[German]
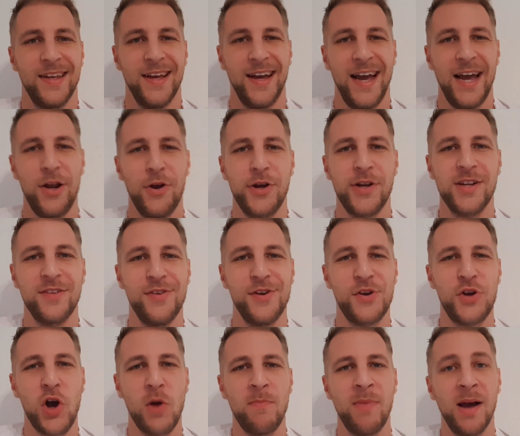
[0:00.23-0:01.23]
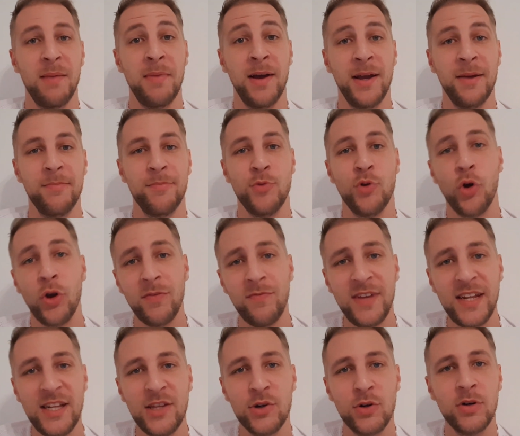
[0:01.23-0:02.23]
Hi Leute, willkommen bei meinem neuen
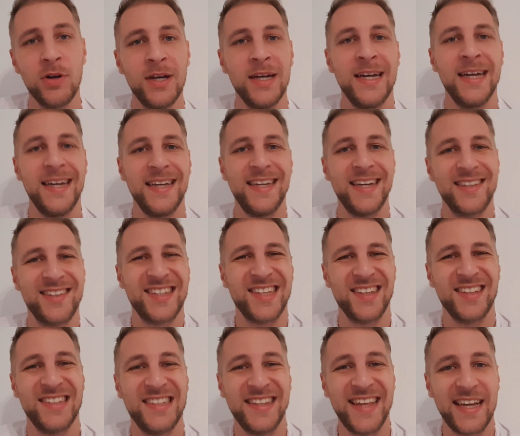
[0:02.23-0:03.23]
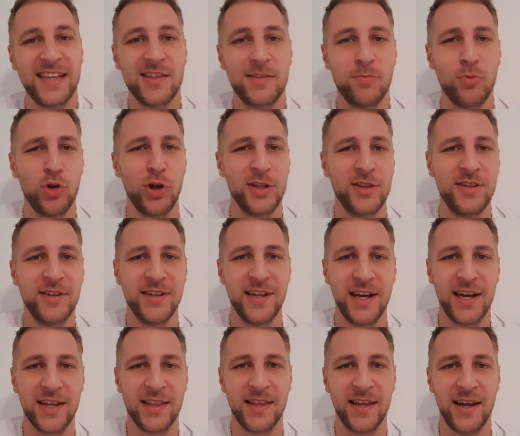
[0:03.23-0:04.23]
Video. Jetzt sind sechs Monate
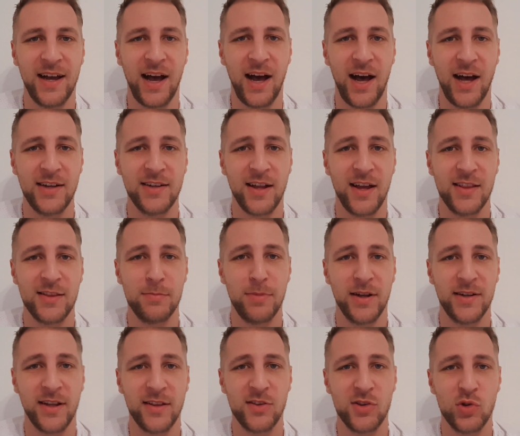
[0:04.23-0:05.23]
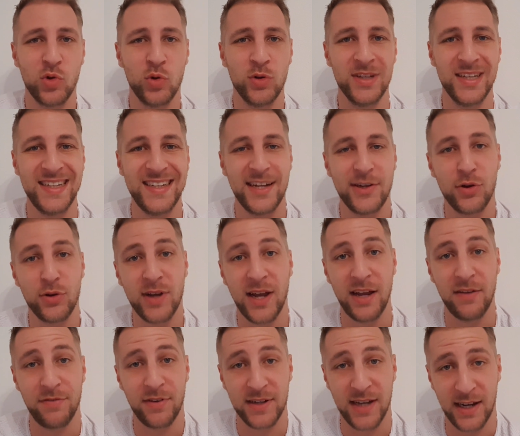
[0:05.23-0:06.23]
nach der Haartransplantation in der
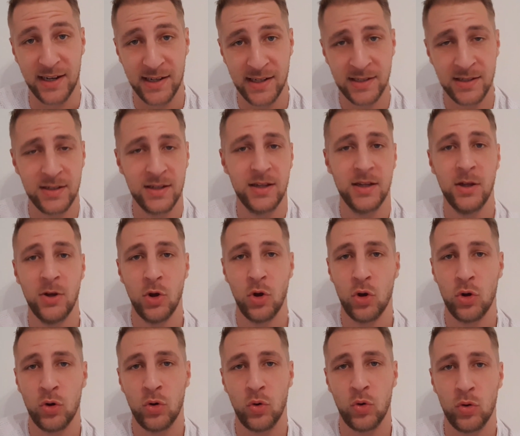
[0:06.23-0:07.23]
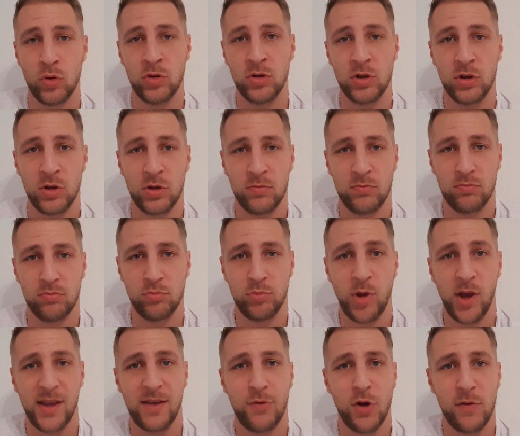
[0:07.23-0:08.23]
Türkei vergangen. Und ähm,
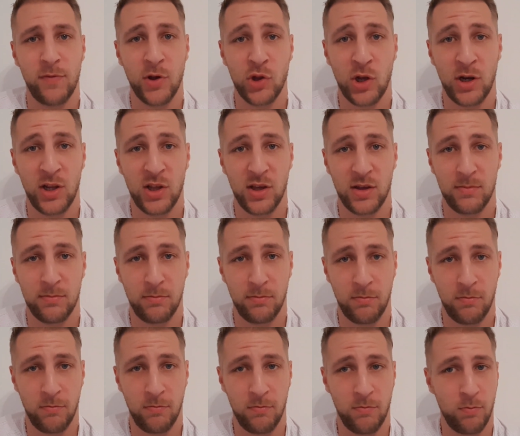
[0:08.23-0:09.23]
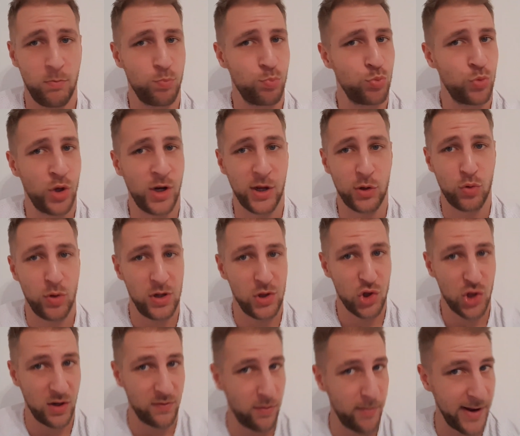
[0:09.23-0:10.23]
ja, ihr wollt wahrscheinlich einen aktuellen
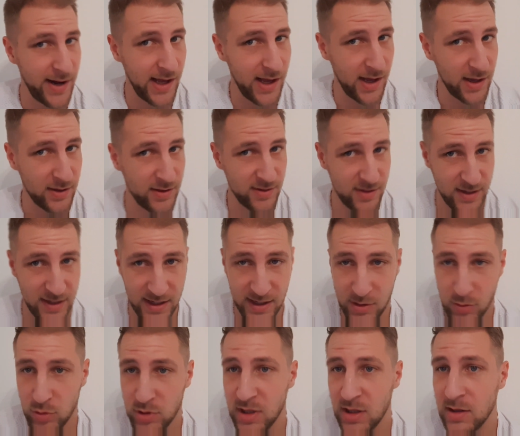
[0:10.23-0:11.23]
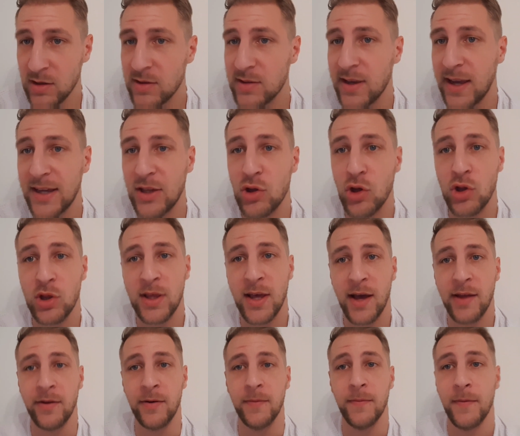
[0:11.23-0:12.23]
Stand von meinen Haaren sehen und den zeige ich euch
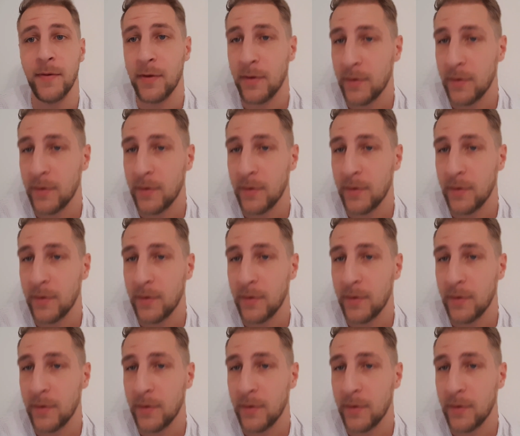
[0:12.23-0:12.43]
gerne.